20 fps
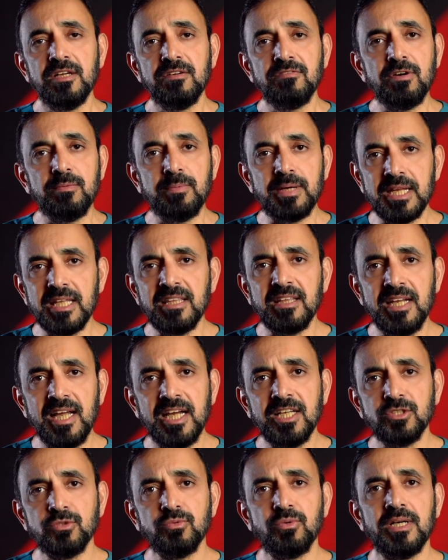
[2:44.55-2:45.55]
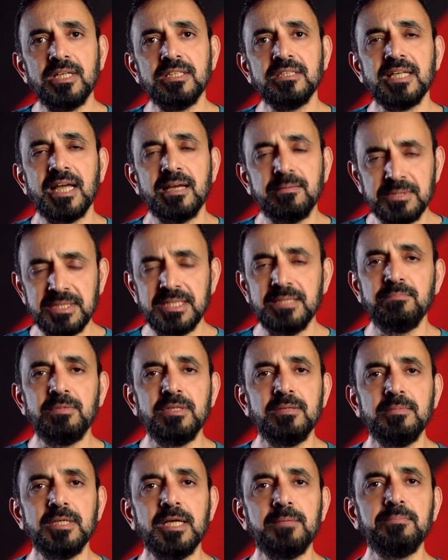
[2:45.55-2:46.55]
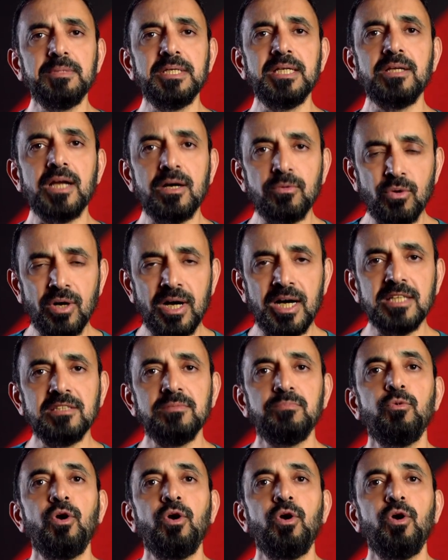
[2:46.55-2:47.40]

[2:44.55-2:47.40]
فمريض الحصوات 50% من الاوقات